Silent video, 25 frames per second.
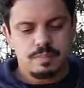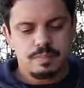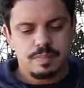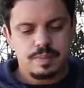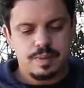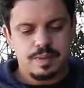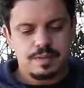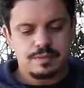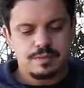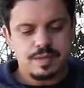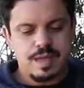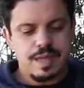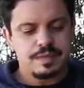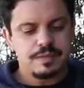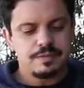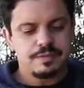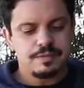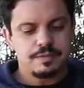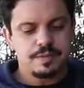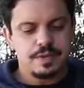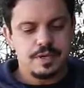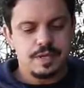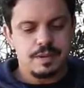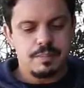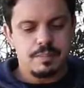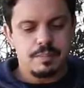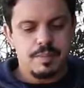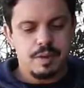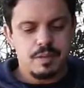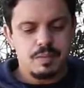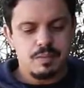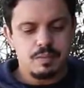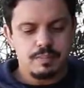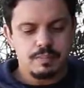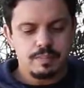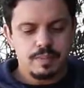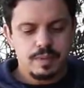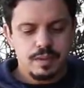Pesada e fria
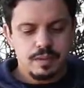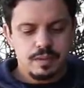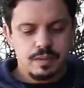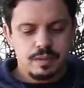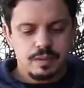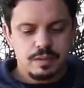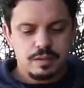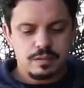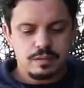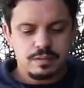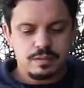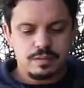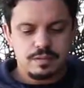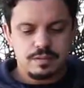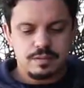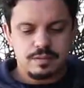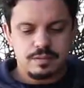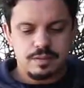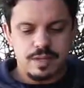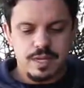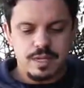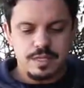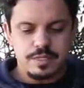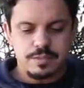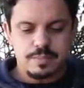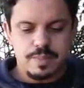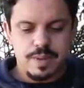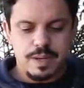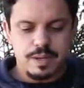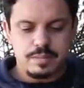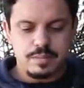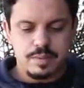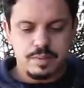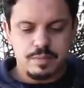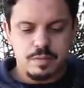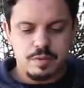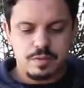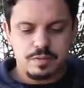mão que se estende
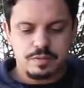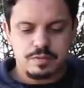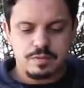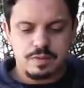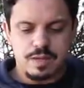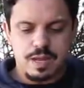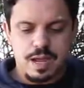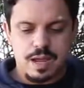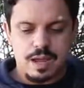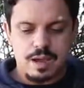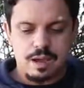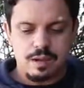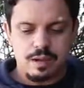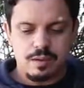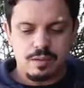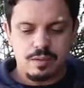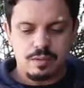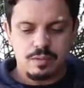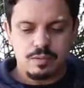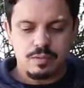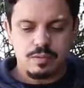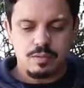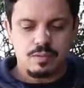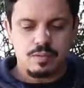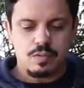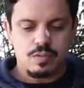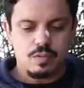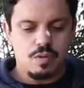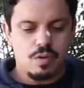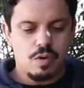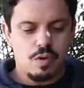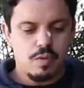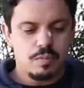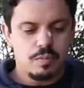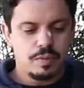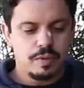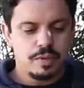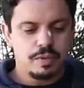para me mostrar
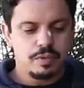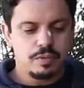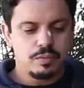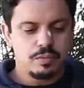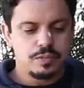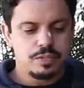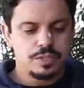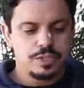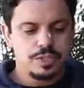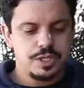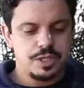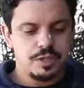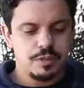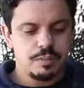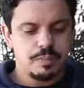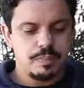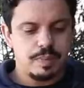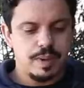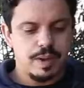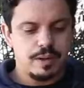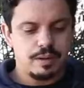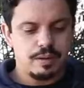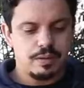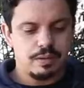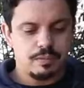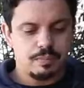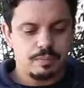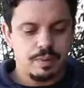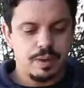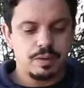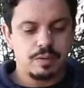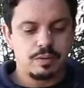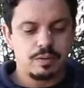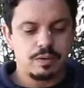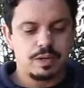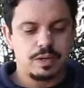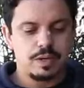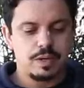como que num giro
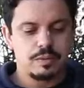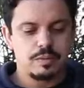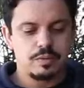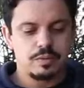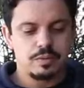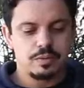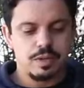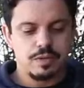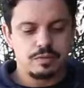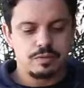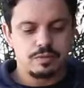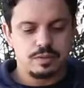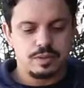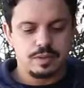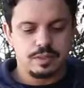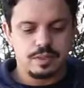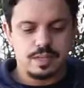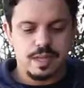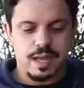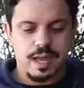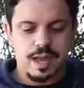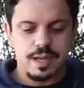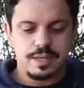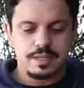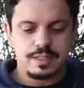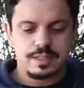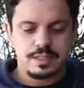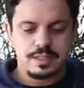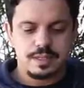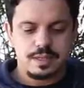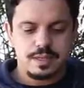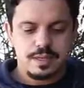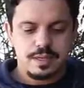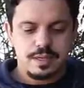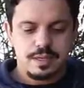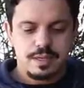panorâmico da solidade